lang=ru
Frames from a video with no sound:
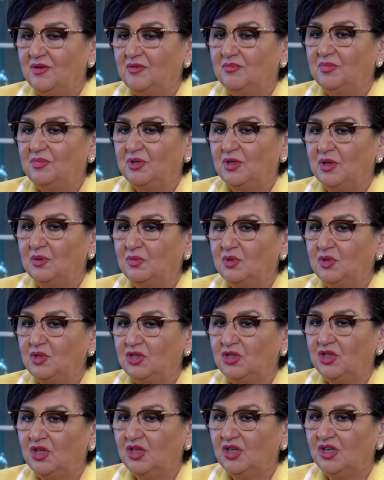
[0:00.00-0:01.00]
потому
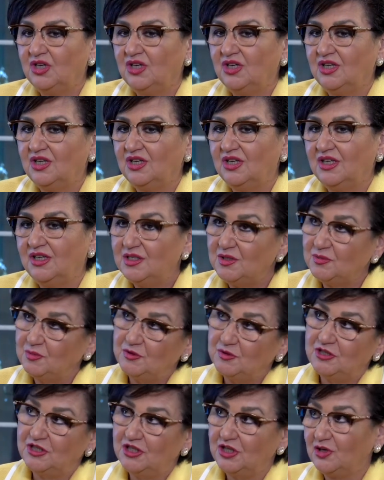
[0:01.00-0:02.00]
что э,
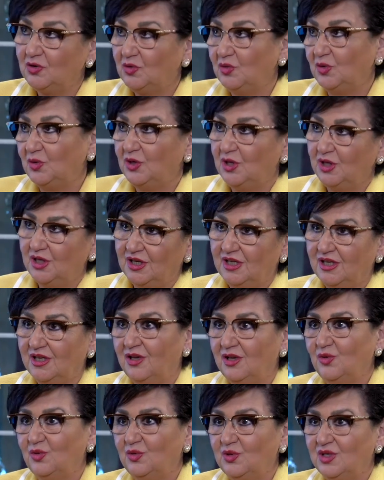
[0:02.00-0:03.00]
спустя годы
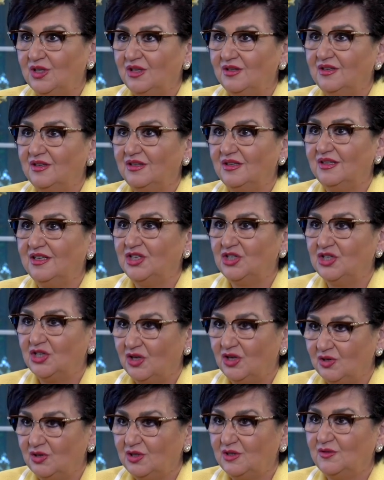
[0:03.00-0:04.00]
люди
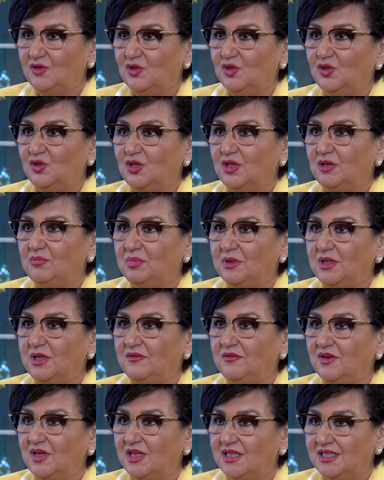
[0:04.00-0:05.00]
решаются все-таки
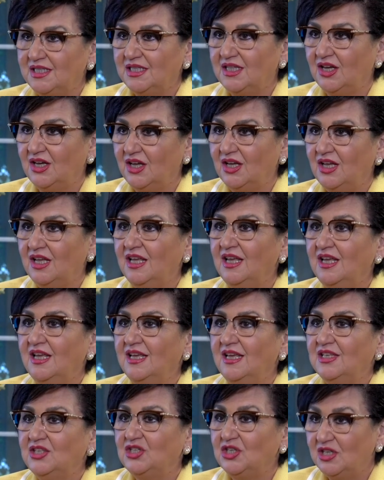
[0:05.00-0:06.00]
подавать на
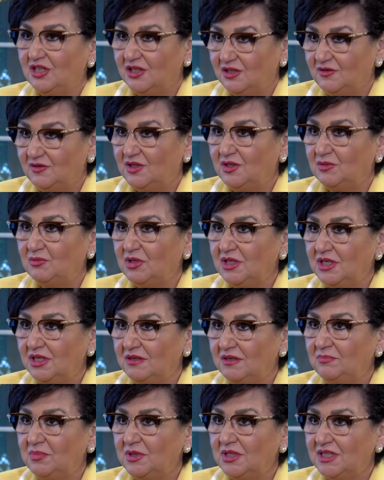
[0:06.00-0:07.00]
членов семьи
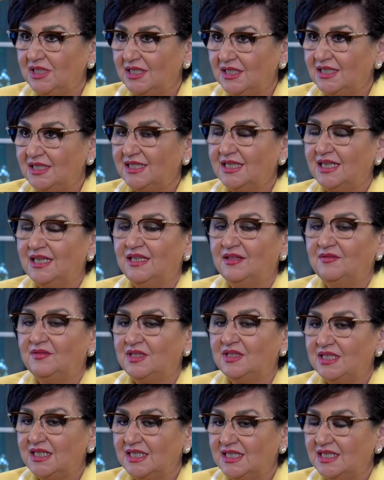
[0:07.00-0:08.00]
петиции на
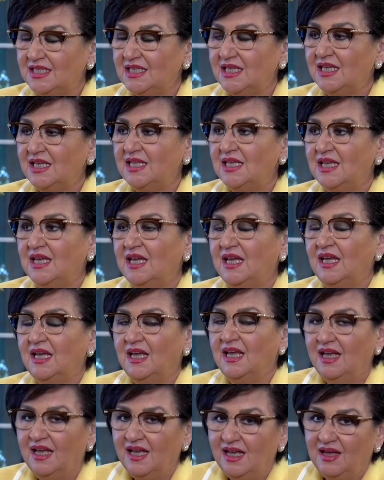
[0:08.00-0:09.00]
воссоединение,
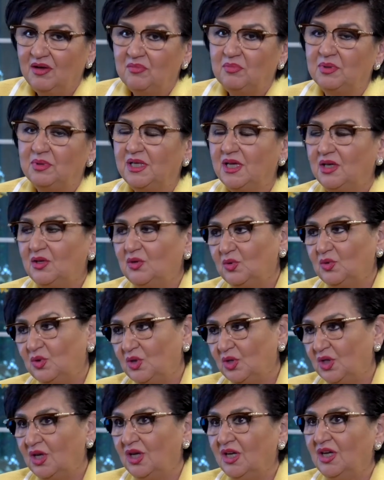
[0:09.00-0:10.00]
подают
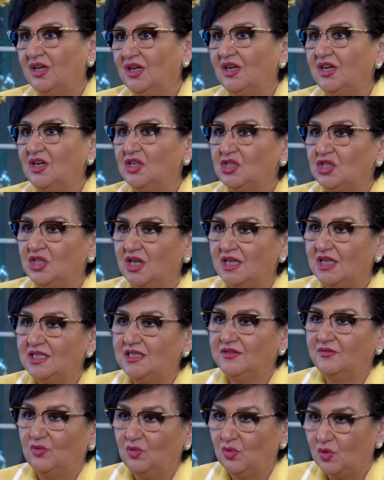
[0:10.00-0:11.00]
на
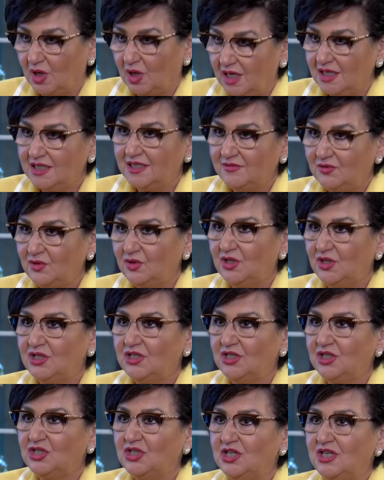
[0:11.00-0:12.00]
гражданство, указывают
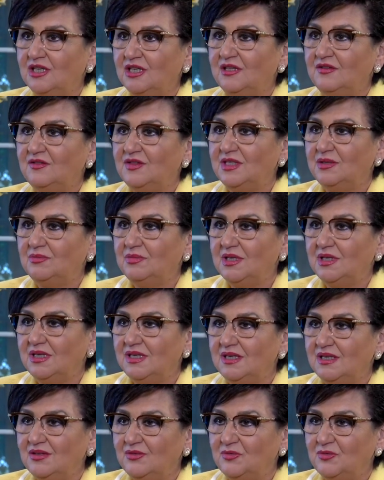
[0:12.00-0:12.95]
этих членов семьи. У